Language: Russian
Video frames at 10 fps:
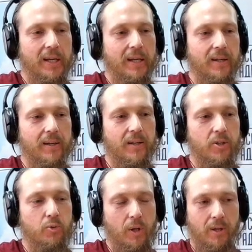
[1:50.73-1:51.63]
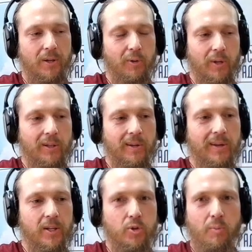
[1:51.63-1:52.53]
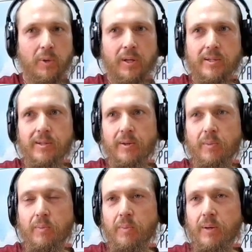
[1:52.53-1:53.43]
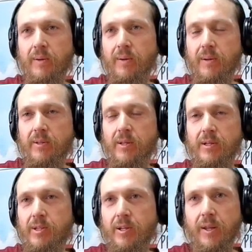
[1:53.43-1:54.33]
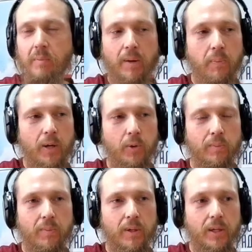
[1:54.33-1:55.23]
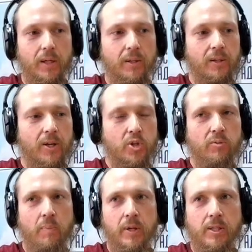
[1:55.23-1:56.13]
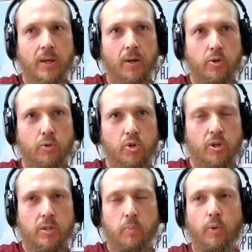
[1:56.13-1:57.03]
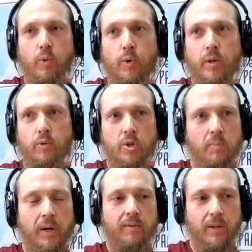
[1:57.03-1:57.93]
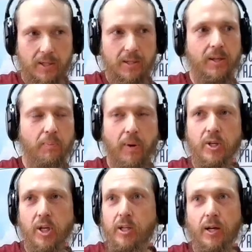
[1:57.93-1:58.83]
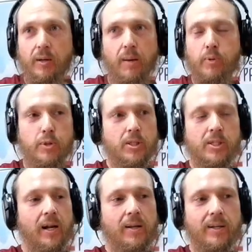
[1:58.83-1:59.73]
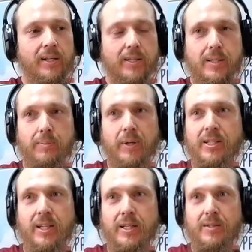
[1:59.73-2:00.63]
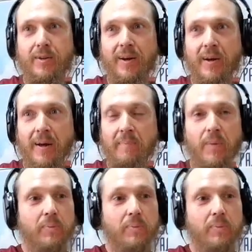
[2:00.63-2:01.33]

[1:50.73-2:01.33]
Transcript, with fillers: А, что я играю на гитаре, что мы ездим а, с концертами и поем. И это так живо представил, что через полгода уже появилась скрипач. Они как-то просто стали из пространства... Притягиваться.